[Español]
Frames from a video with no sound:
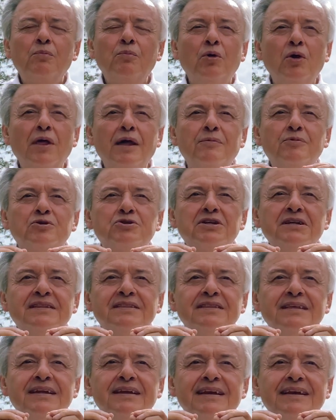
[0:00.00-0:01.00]
podamos
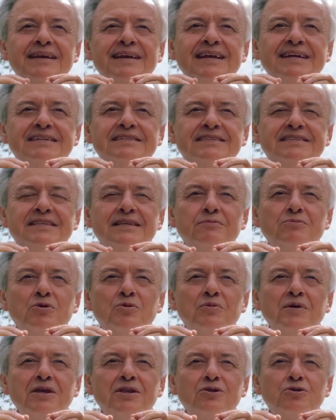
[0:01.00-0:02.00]
sentir en este
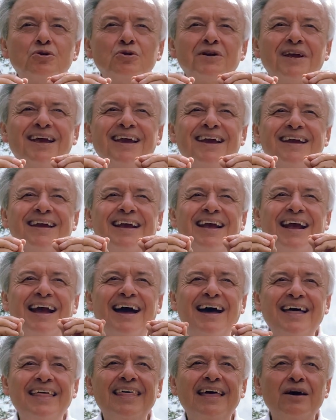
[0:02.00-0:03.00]
momento que
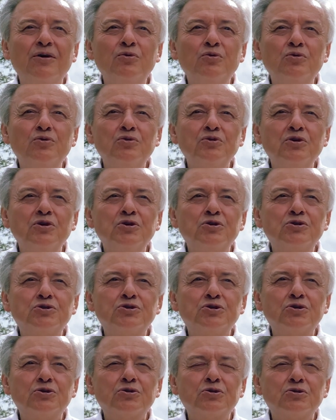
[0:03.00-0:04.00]
cada uno de
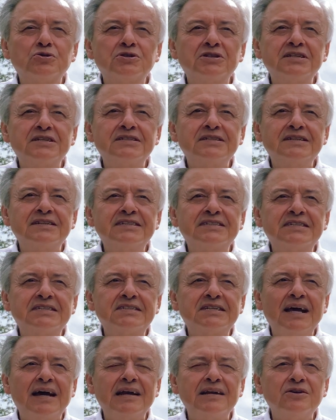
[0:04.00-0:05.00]
nosotros es
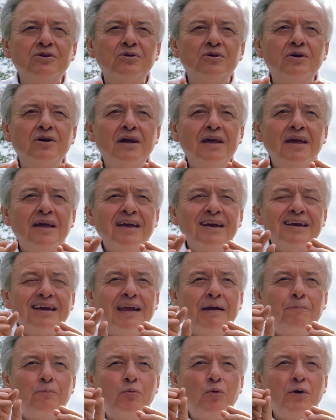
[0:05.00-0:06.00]
necesario,
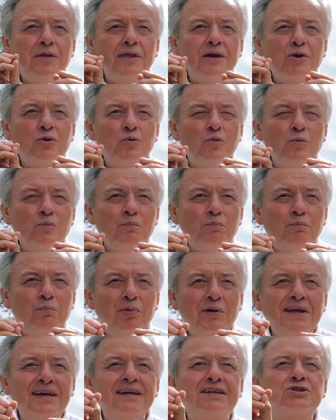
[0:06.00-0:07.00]
que puede
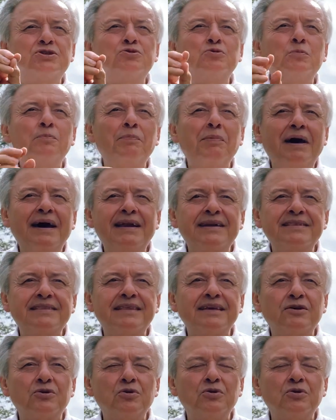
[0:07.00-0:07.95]
cumplir su parte